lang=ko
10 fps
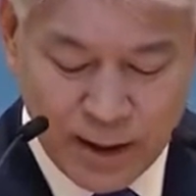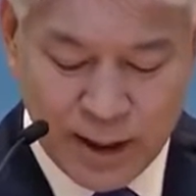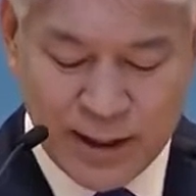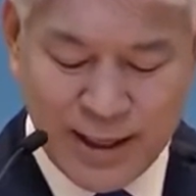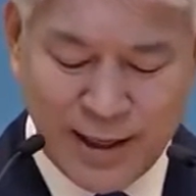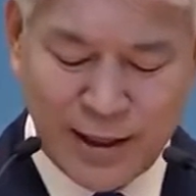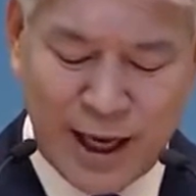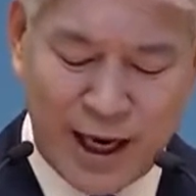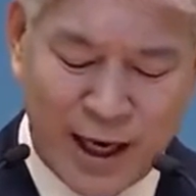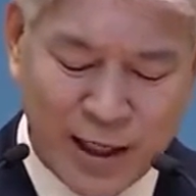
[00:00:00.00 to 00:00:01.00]
이제는
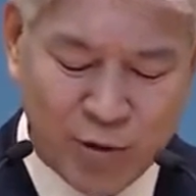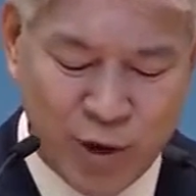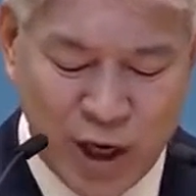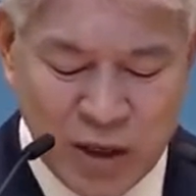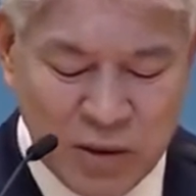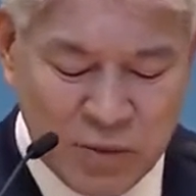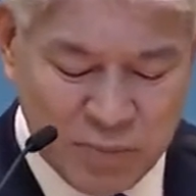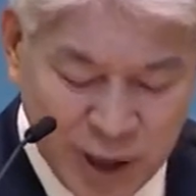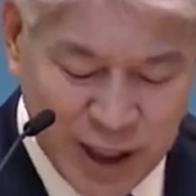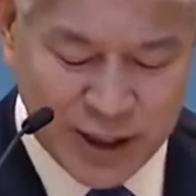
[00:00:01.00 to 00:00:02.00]
하나님께서 우리를
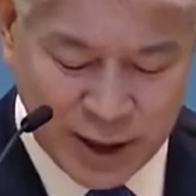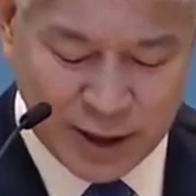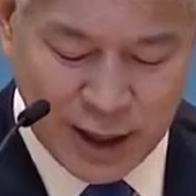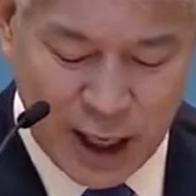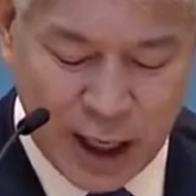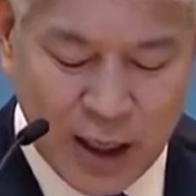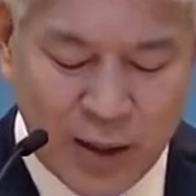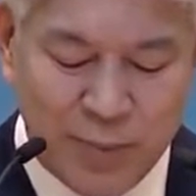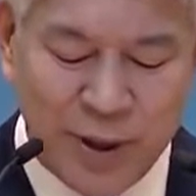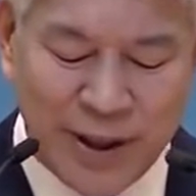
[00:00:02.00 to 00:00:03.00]
버리셨다
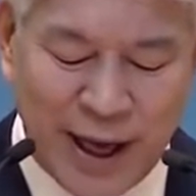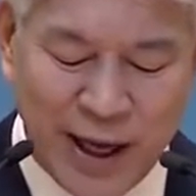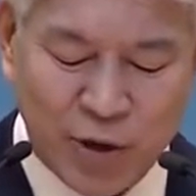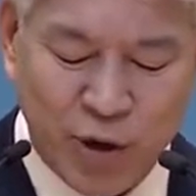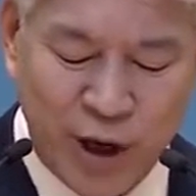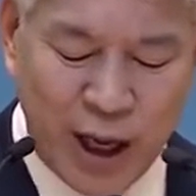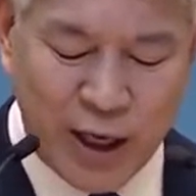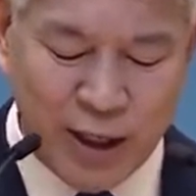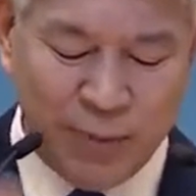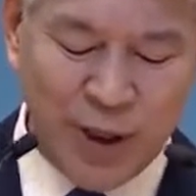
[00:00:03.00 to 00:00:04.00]
미대한의 손에
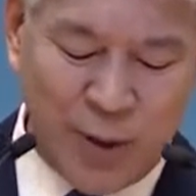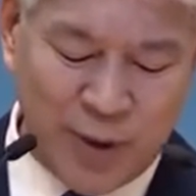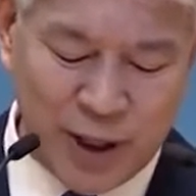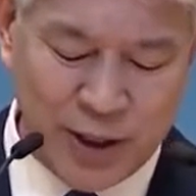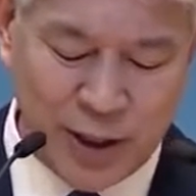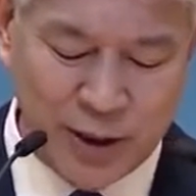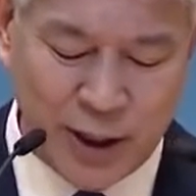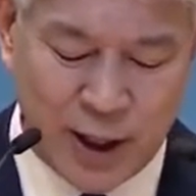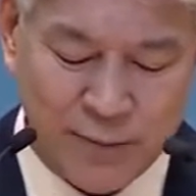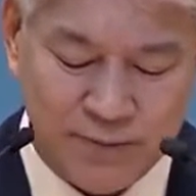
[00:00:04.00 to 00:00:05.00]

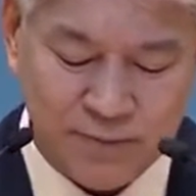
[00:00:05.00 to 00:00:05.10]
넘겨버리셨다